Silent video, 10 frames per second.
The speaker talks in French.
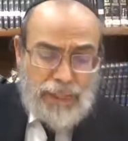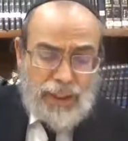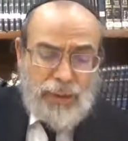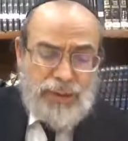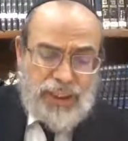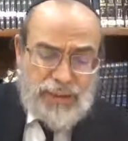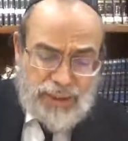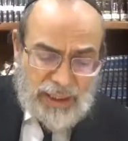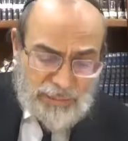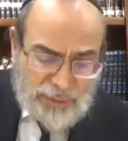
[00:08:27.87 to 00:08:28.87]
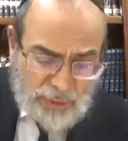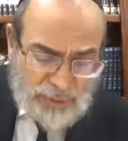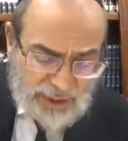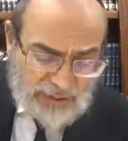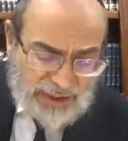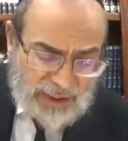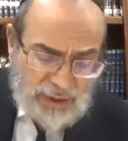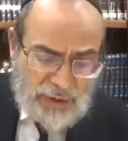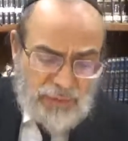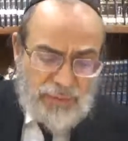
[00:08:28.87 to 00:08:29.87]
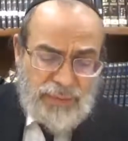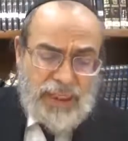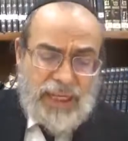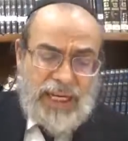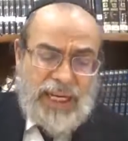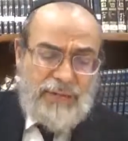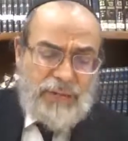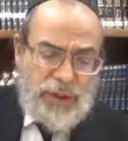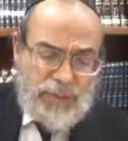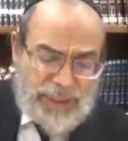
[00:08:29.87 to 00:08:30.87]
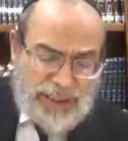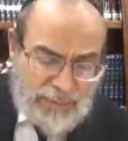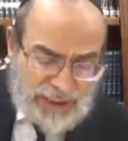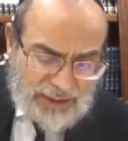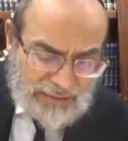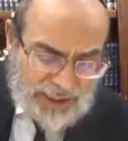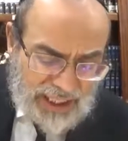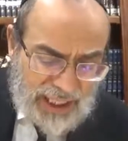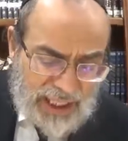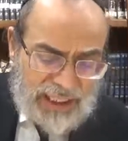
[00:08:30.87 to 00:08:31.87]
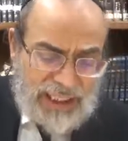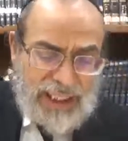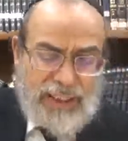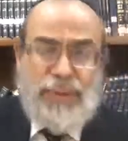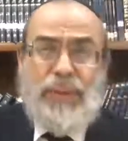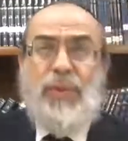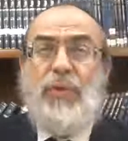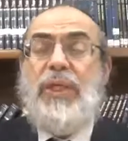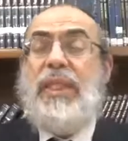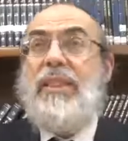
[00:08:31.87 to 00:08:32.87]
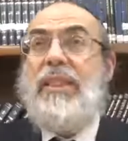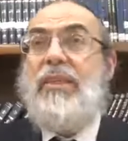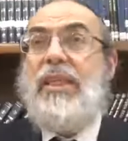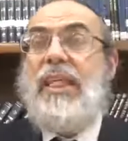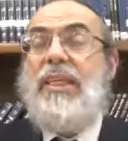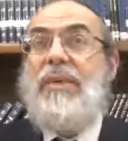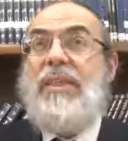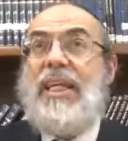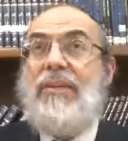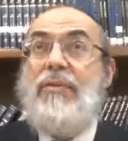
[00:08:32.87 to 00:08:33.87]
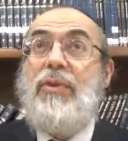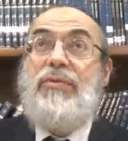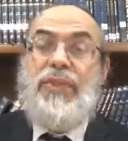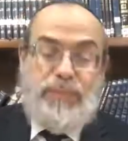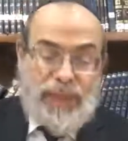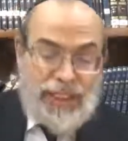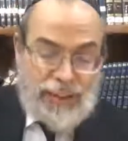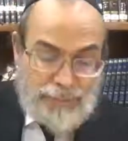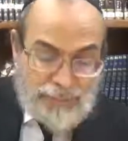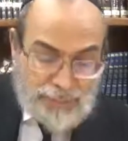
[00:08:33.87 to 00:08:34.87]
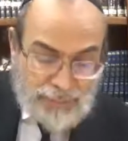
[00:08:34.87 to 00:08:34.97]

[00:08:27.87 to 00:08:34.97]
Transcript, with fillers: Odilma, ou bien on va dire non. Même celui qui a dit qu'un animal tarif ne vit pas.